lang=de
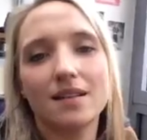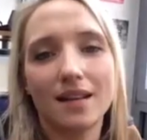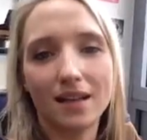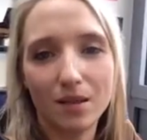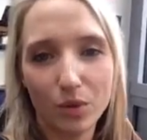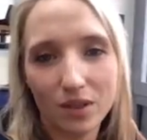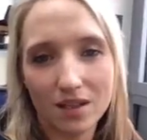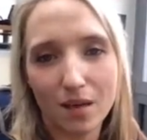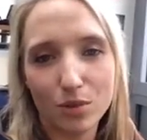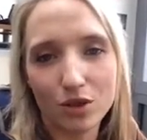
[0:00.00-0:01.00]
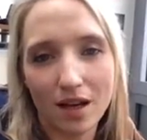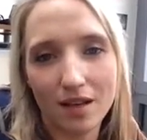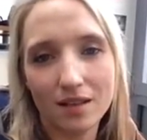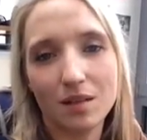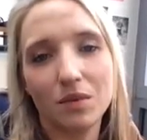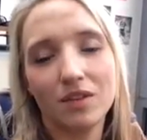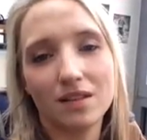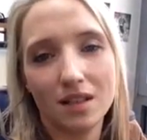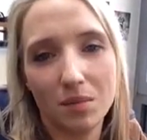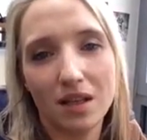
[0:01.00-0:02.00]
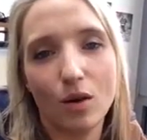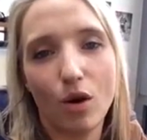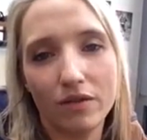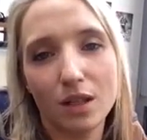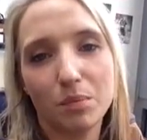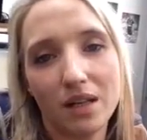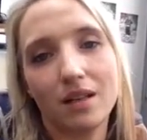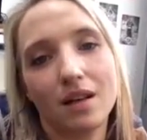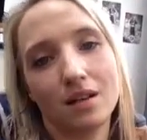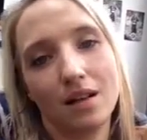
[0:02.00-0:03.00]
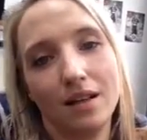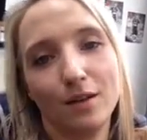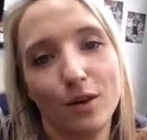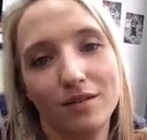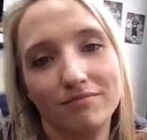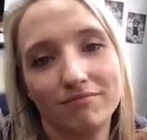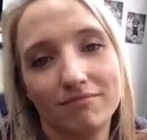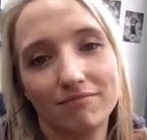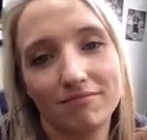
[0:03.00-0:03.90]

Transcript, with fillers: sagt der Polizei Bescheid, damit wir das Thema dann auch hoffentlich bald ad acta legen können.